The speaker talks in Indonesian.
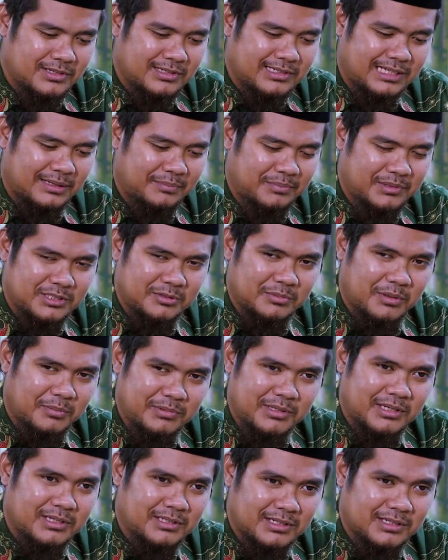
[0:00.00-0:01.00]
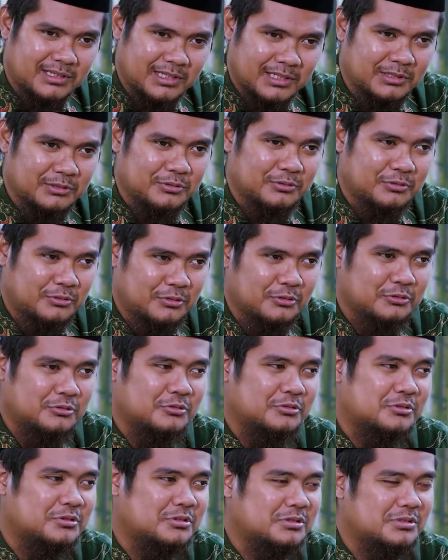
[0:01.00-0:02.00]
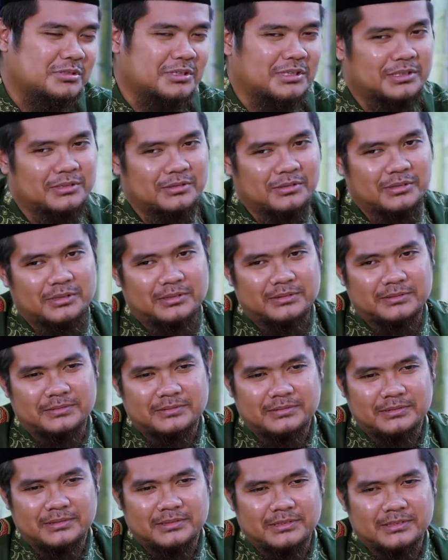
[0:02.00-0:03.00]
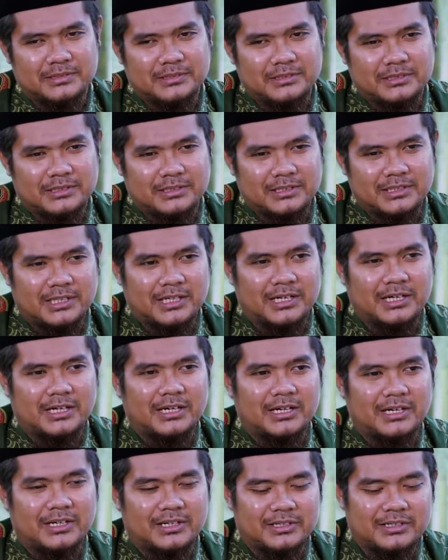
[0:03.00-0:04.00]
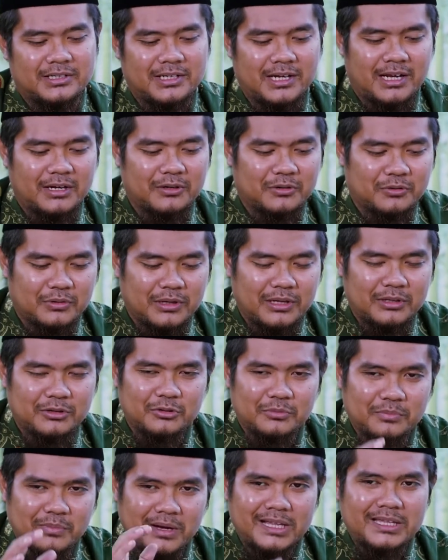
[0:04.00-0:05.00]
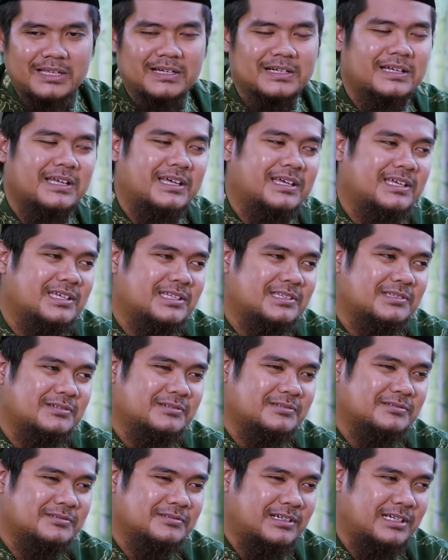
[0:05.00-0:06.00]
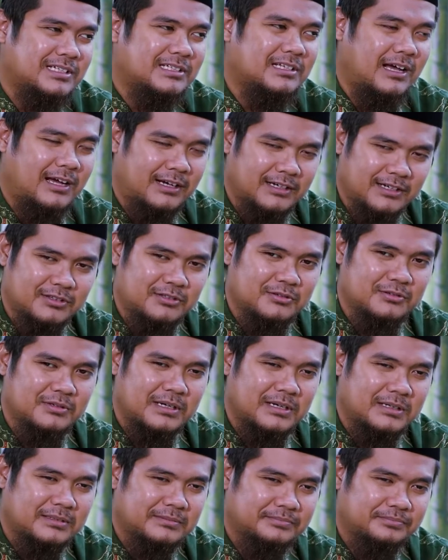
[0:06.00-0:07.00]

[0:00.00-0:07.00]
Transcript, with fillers: tapi sebabnya tertentu, khusus gitu loh. Nah, di Al-Quran tuh banyak kayak gitu. Hadis juga